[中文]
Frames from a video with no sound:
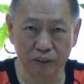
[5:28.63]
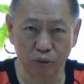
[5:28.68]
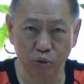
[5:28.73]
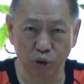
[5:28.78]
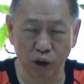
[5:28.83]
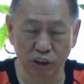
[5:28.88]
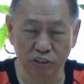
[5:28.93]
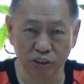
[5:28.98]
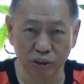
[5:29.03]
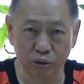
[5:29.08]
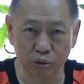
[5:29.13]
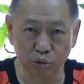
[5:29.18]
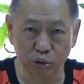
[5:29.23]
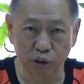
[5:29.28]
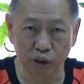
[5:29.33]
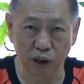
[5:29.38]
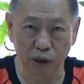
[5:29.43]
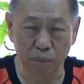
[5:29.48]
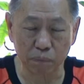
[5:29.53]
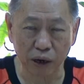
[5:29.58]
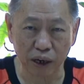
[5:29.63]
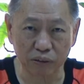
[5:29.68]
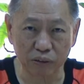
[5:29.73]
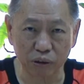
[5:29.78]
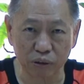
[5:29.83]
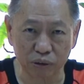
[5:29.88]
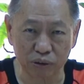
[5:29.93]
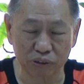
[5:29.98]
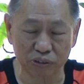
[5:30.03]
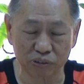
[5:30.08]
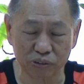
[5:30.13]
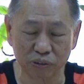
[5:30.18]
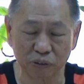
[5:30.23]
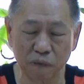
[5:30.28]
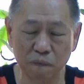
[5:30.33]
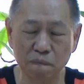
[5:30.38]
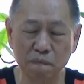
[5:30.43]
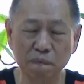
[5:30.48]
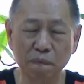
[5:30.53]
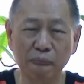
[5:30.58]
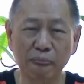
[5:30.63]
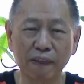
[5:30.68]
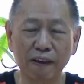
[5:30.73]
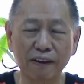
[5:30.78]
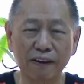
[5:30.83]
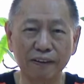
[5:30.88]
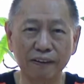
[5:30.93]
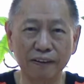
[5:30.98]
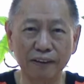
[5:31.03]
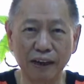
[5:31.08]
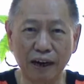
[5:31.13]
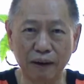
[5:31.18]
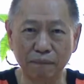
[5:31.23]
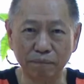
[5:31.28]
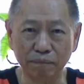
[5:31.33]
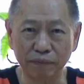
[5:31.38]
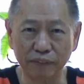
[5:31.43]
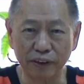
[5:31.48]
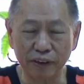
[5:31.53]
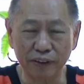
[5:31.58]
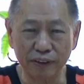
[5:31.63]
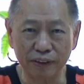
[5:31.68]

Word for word: 华盛顿啊派特使去含